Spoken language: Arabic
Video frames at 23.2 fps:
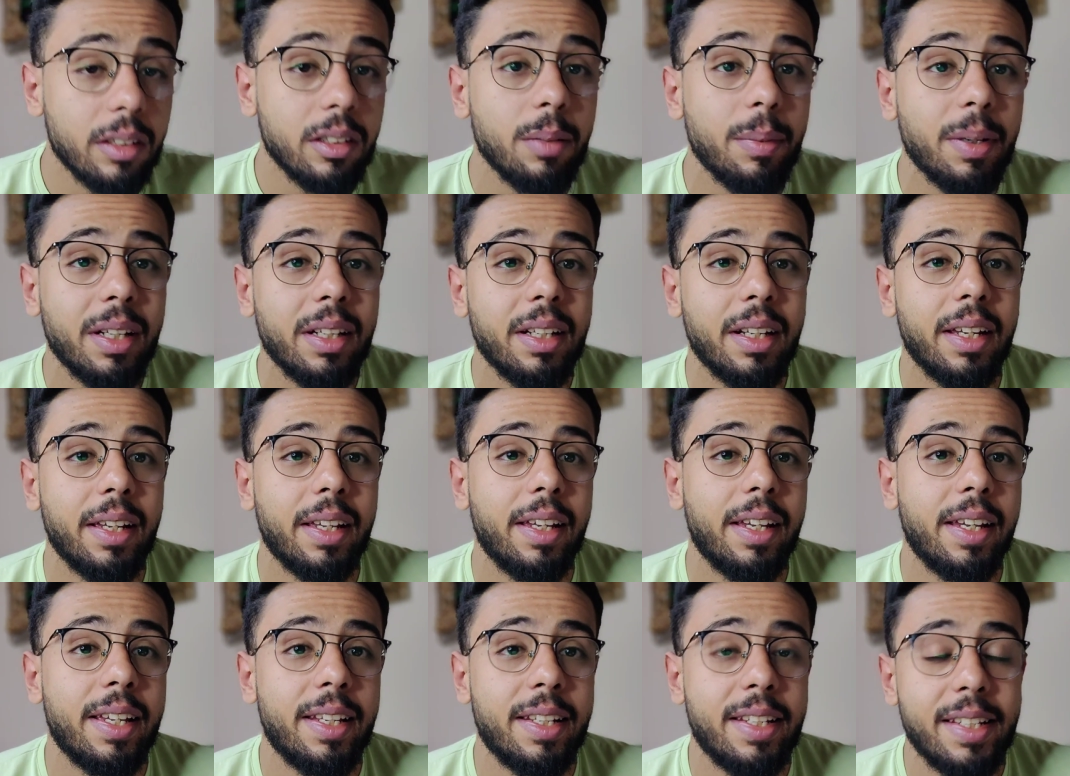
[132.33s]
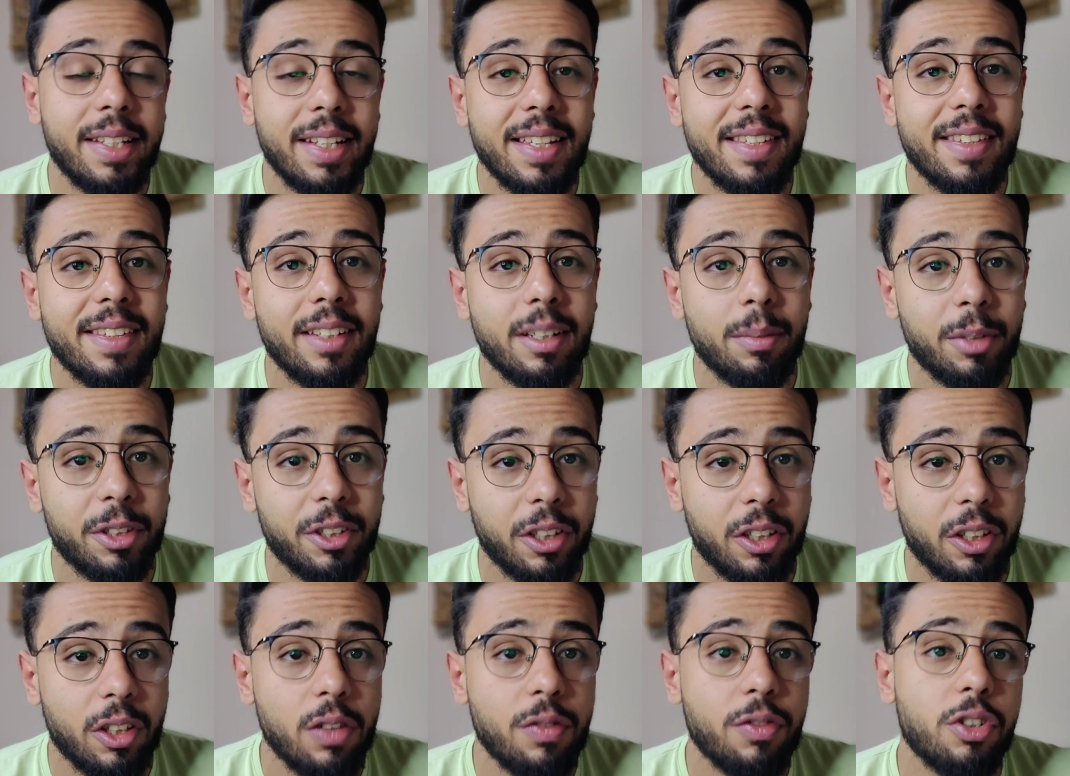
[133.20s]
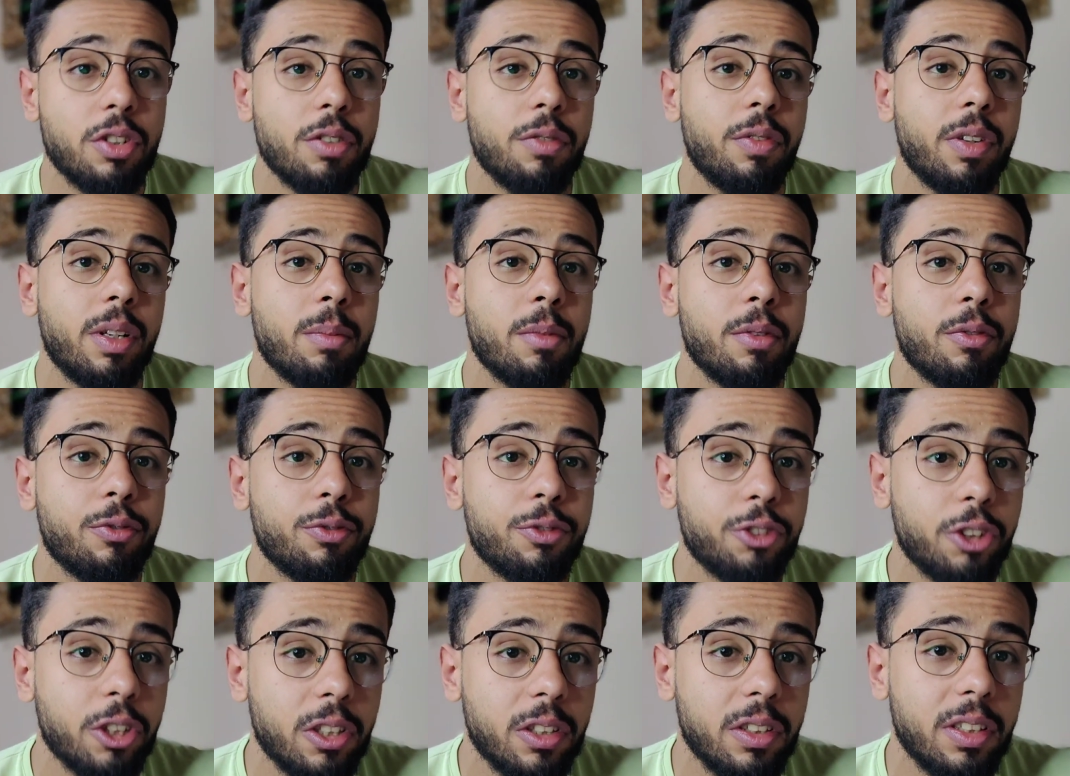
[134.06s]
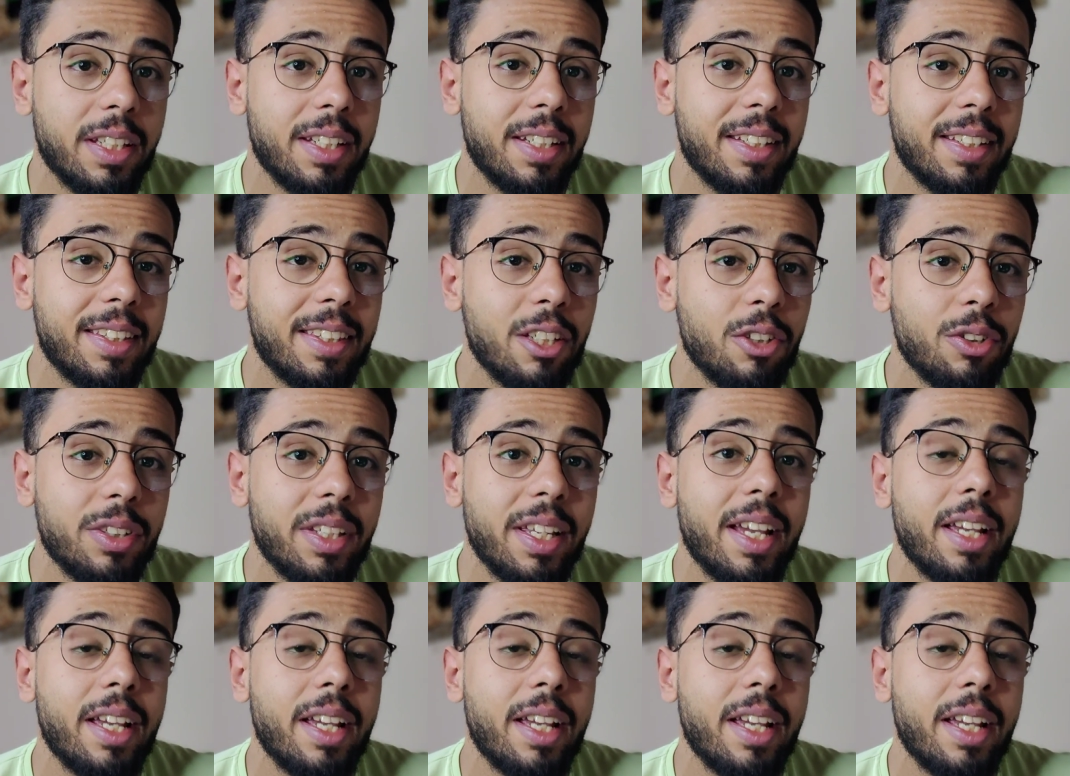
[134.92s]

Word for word: طبعا آه، للناس اللي ما تعرفش فالمفترض ان الدواء